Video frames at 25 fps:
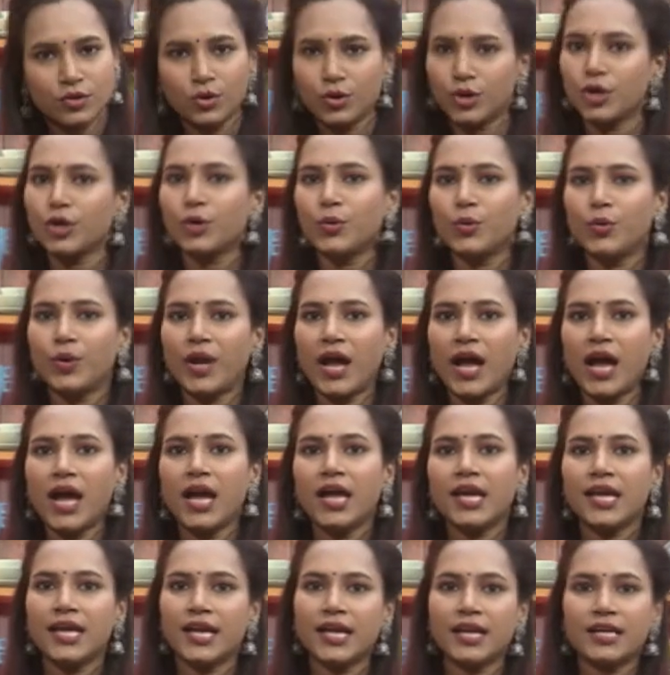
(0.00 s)
తోటకూర
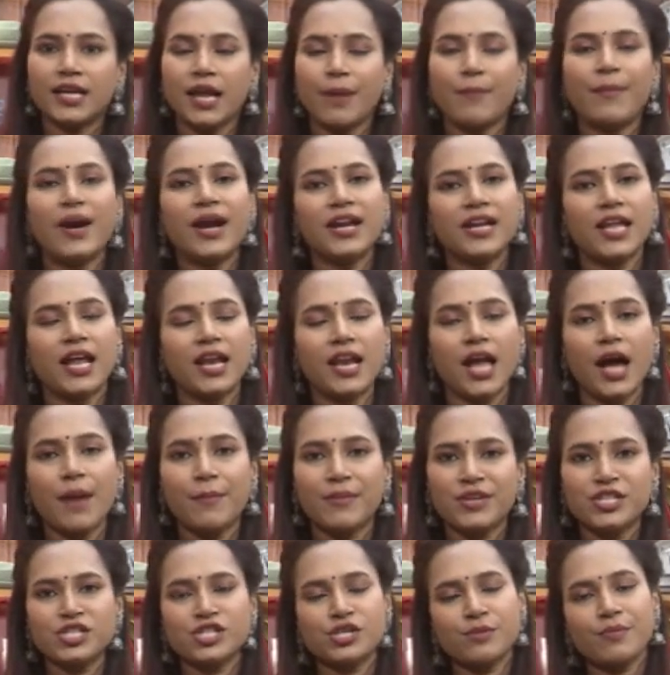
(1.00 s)
ఇంకా టమాటాల
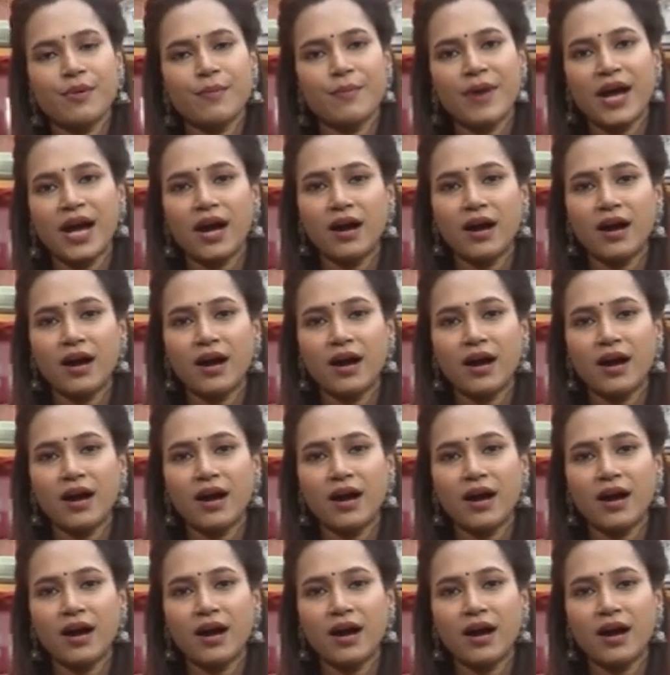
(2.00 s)
మిశ్రమం